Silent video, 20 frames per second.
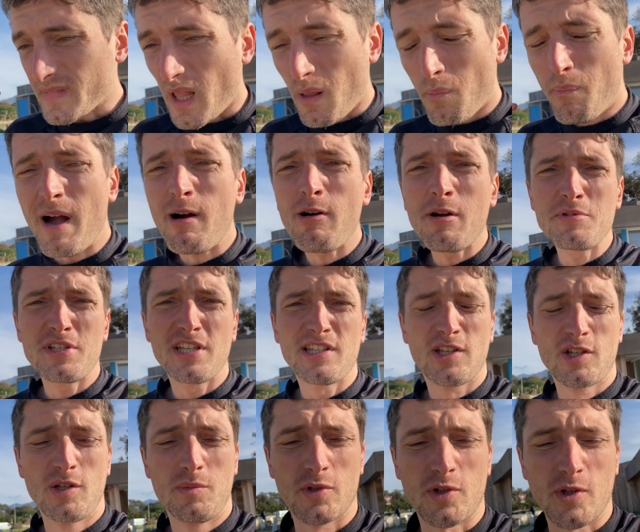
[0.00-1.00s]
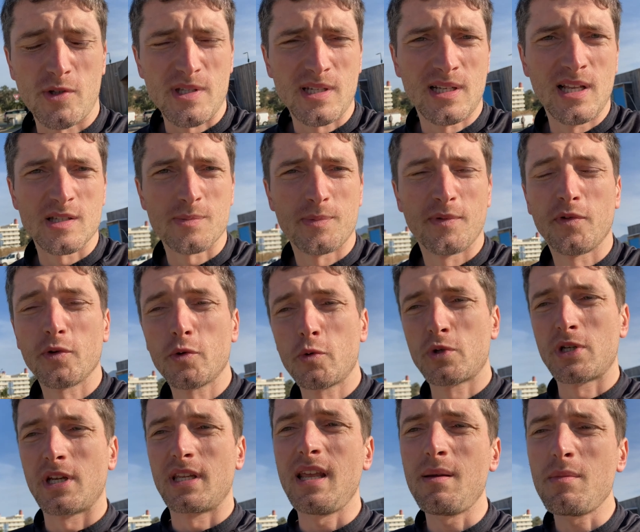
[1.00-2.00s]
bałem się tego motocykla z powodu,
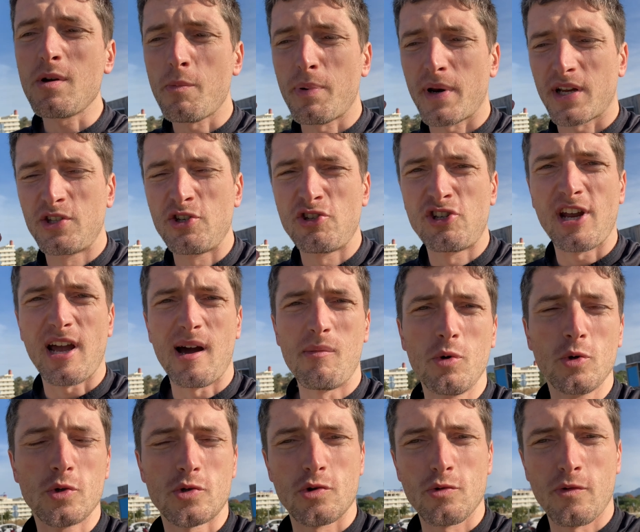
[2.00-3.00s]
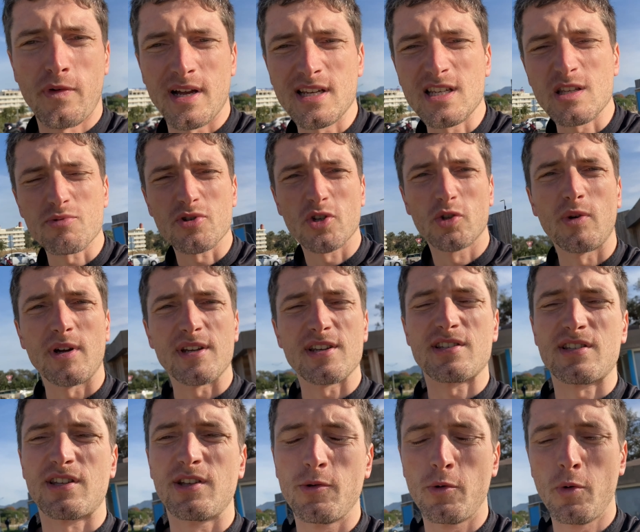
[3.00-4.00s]
że nie miał praktycznie hamulców ani z przodu, ani
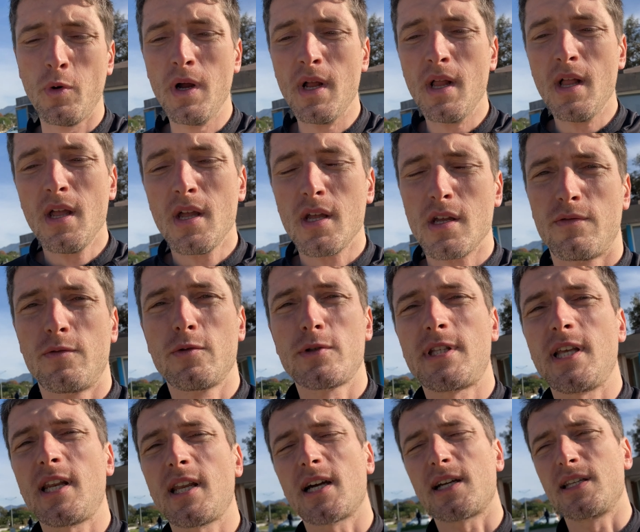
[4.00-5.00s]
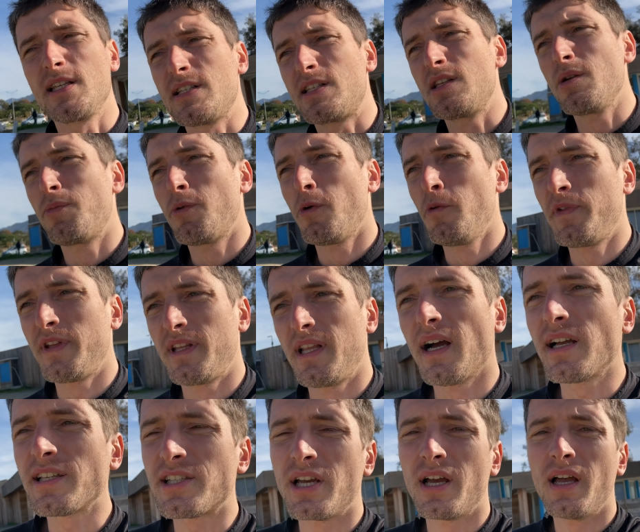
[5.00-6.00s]
z tyłu. W lusterkach nic nie było
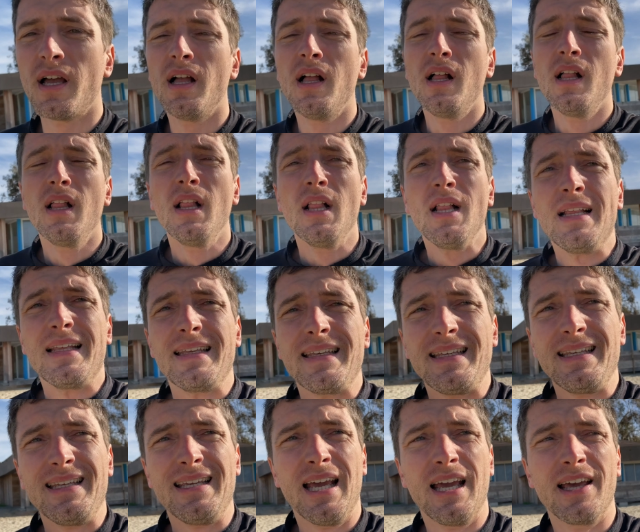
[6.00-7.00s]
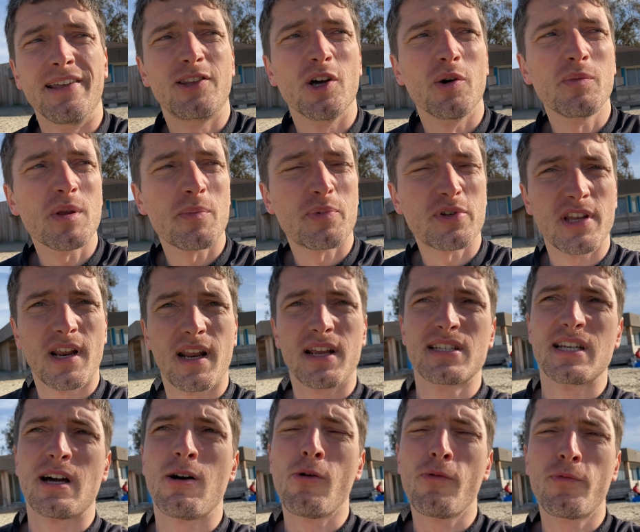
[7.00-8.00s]
widać i to mnie
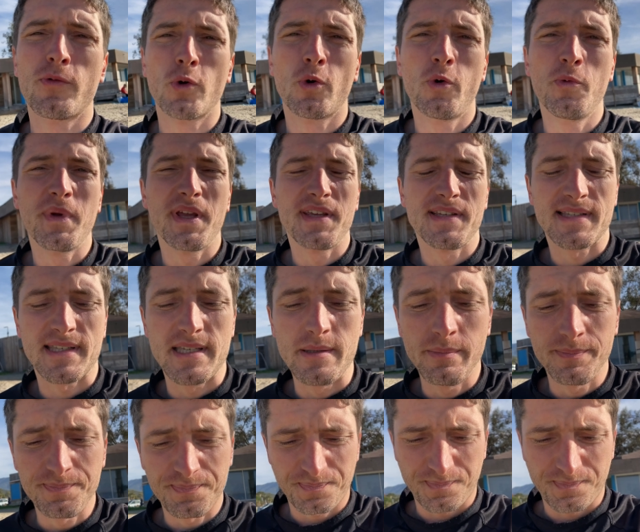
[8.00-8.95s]
przerażało w ruchu miejskim